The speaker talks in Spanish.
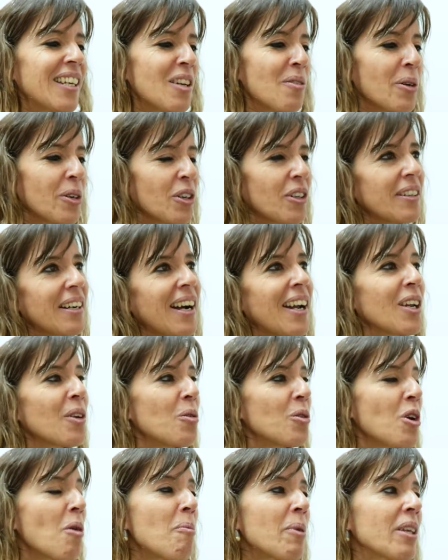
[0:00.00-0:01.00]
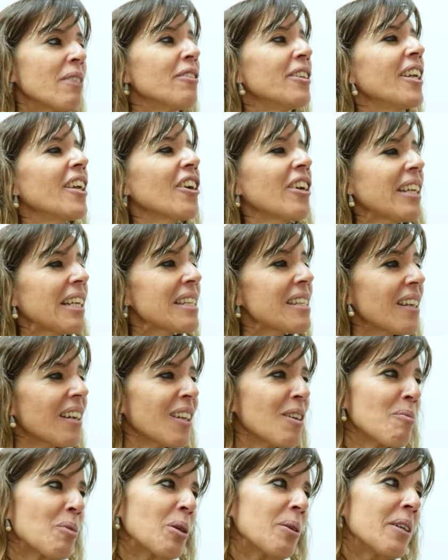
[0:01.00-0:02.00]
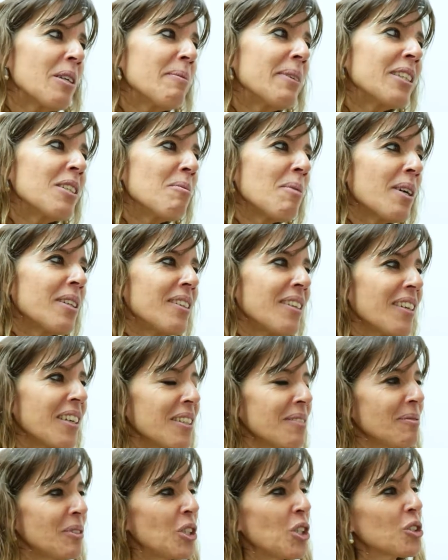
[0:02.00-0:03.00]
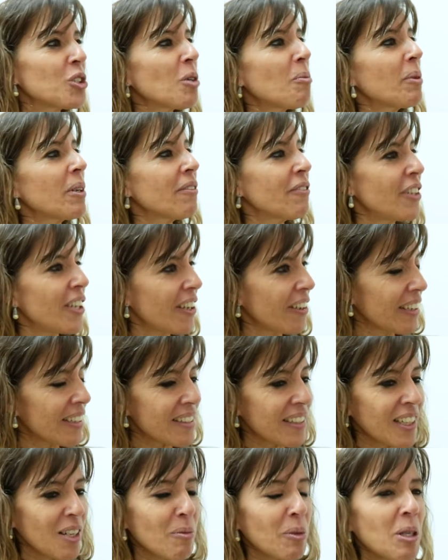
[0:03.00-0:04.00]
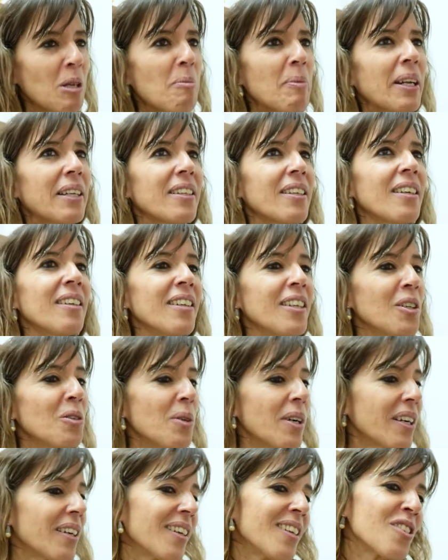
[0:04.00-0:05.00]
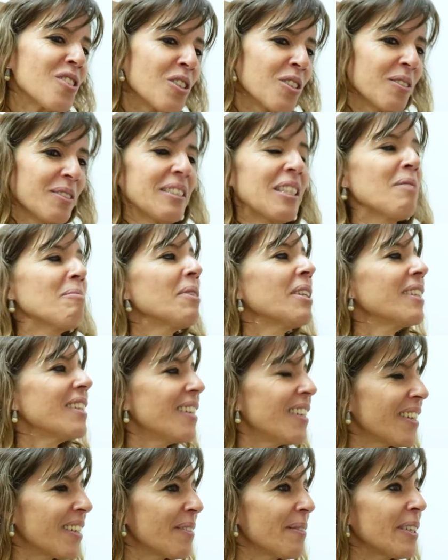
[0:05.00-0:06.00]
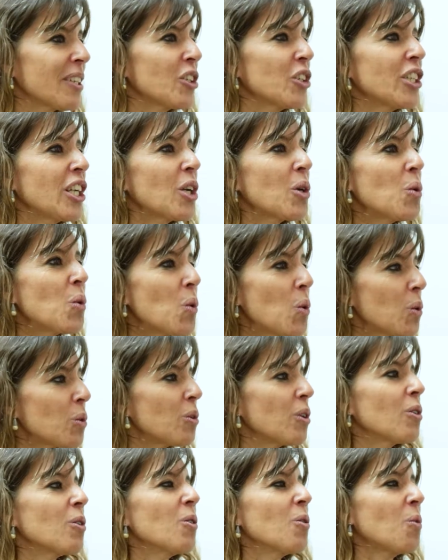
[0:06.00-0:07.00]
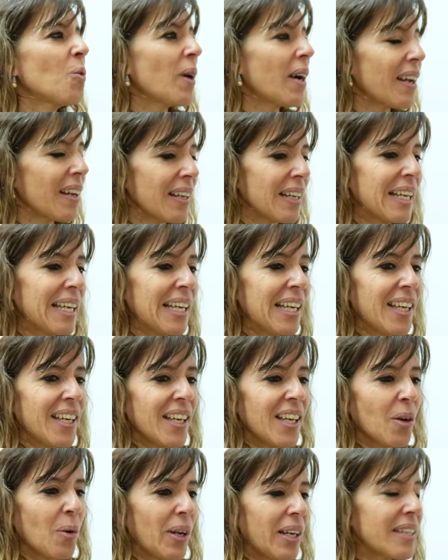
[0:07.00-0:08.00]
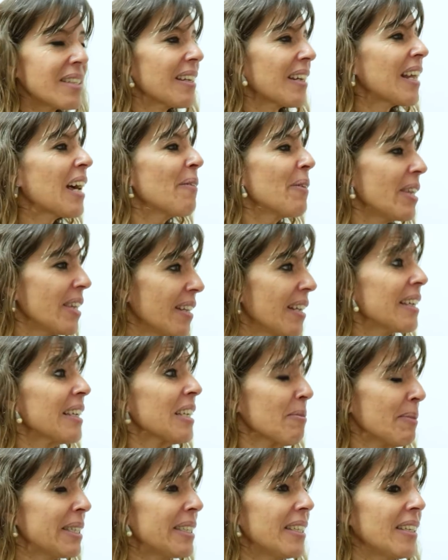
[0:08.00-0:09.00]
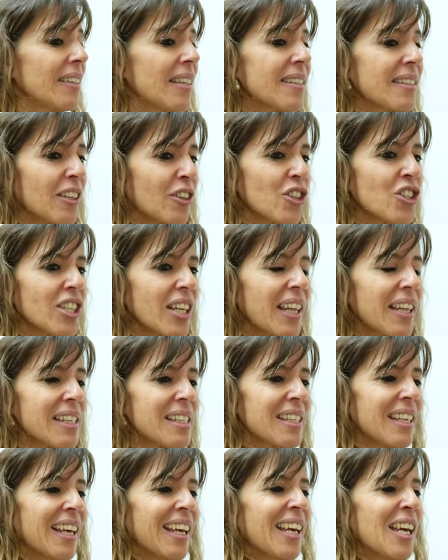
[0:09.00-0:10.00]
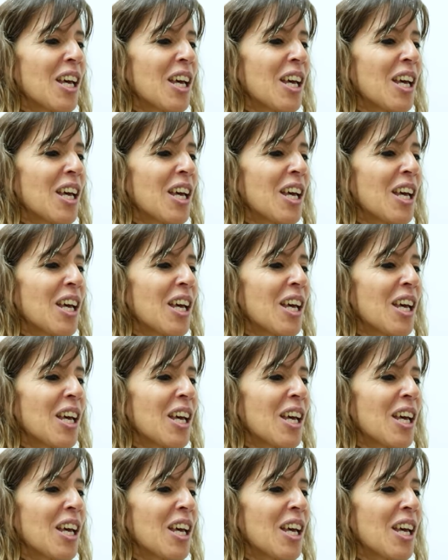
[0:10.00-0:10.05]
Y bueno, algunos prefirieron hacer la prueba de matemática y otros prefirieron hacer la prueba de prácticas del lenguaje. Eso también tiene que ver con el gusto y con cuáles son las habilidades que más tienen desarrolladas.